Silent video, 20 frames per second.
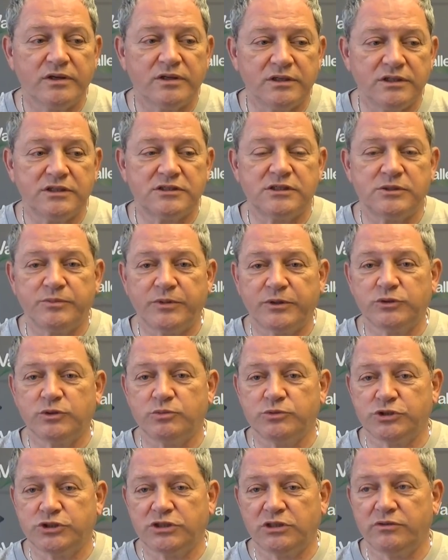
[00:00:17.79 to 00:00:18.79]
если
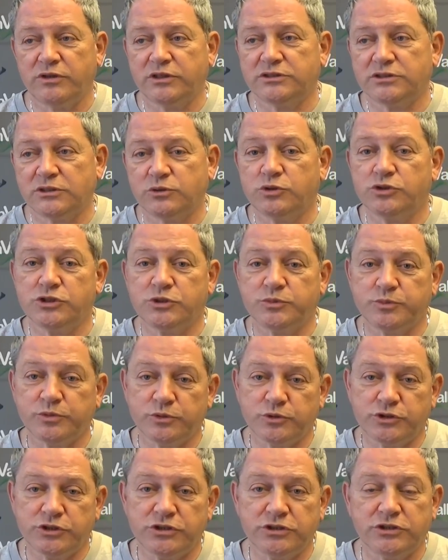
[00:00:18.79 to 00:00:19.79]
потом человек захочет
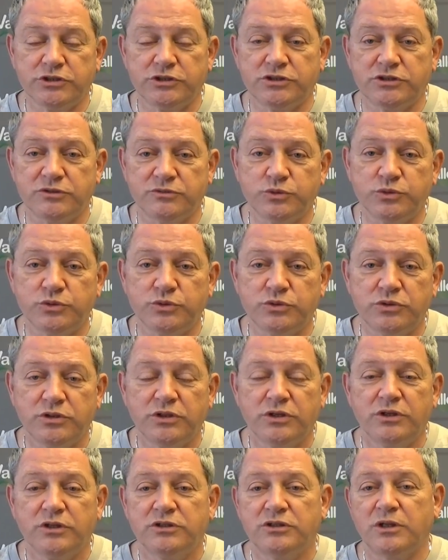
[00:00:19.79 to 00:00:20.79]
получить гостевую,
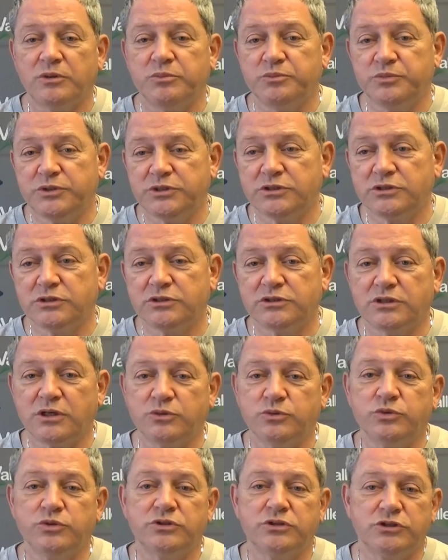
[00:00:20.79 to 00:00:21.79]
там, бизнес,
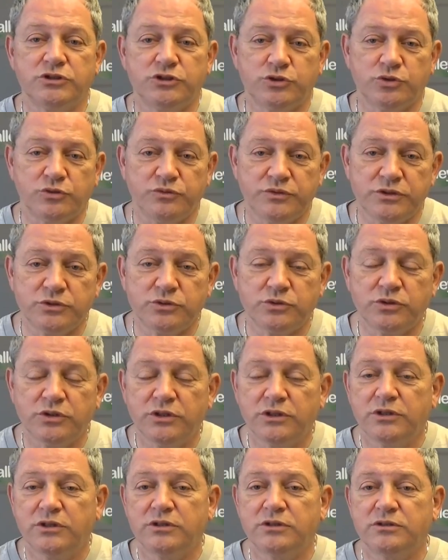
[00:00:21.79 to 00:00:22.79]
какую-то еще визу
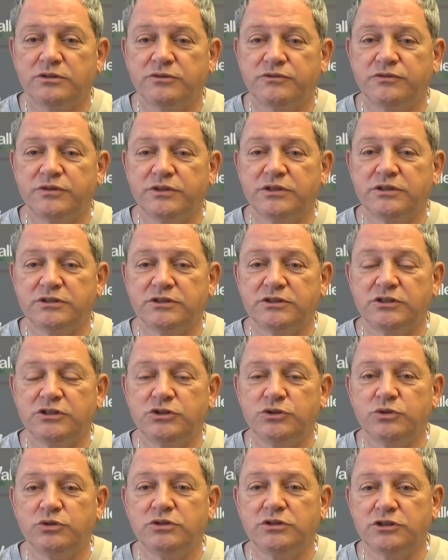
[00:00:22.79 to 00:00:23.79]
в
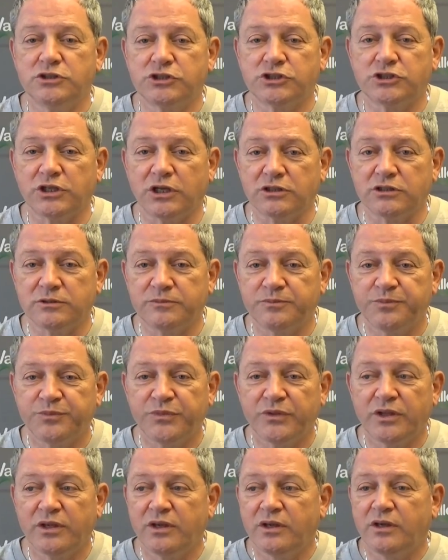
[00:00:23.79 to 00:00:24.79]
Соединенные Штаты.
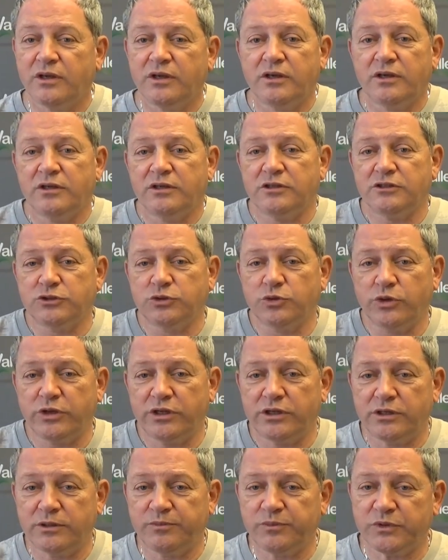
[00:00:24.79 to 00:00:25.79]

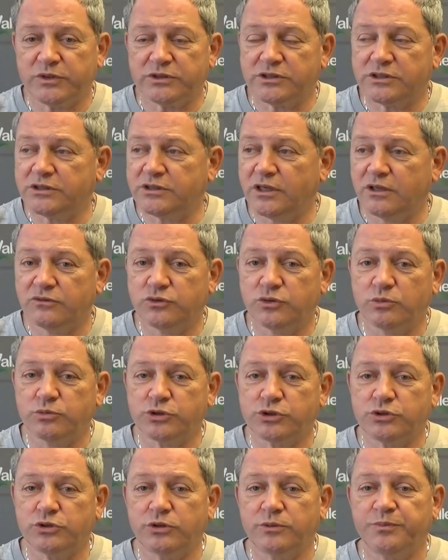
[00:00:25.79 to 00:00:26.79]
История состоит в том,
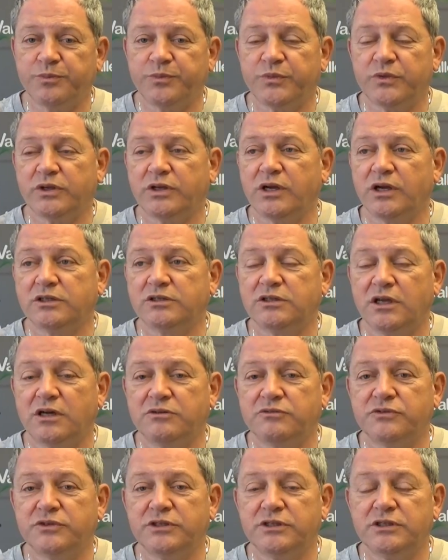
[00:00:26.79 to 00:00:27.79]
что
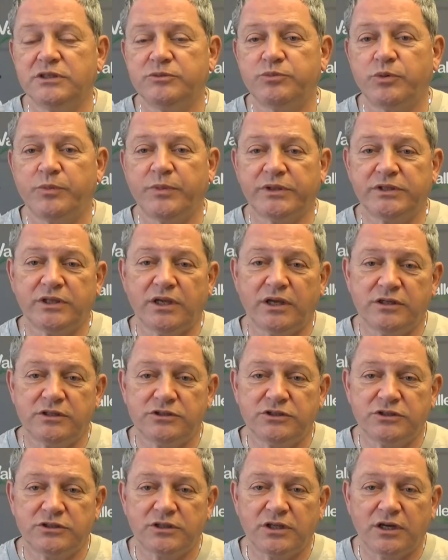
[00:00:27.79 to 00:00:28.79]
когда вы
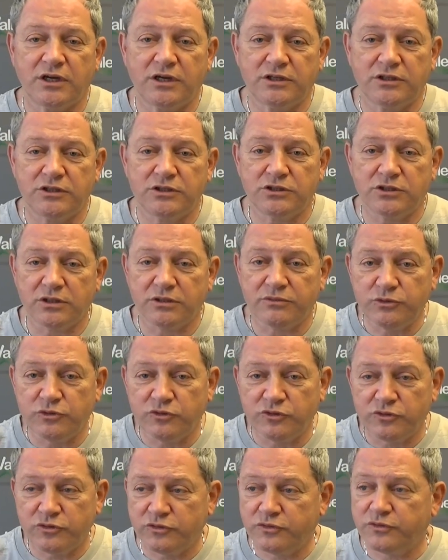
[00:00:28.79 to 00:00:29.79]
попадаете на
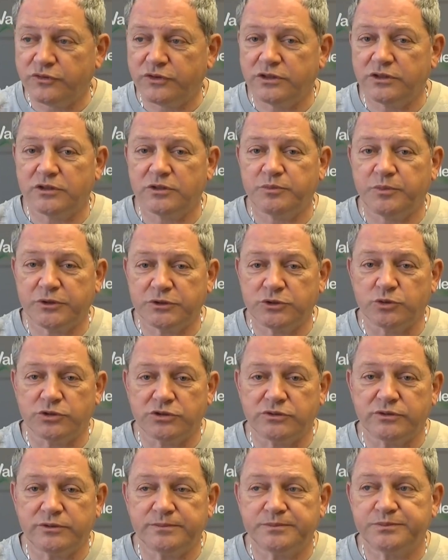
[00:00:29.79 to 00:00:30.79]
интервью в э,
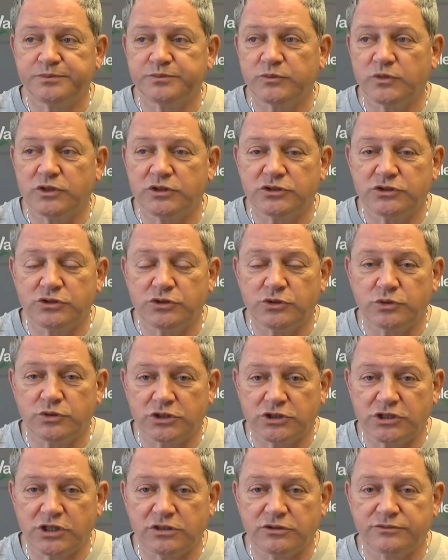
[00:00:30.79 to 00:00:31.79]
посольстве
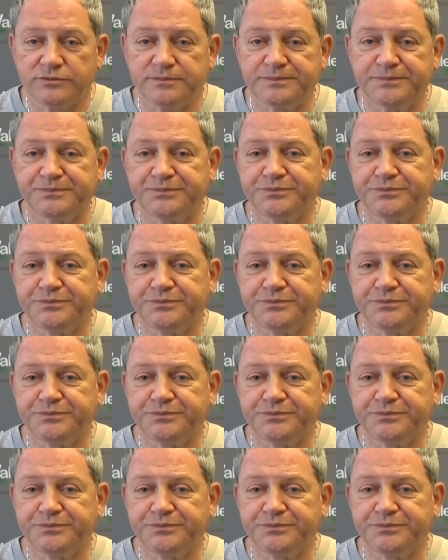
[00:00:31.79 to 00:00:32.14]
Соединенных Штатов,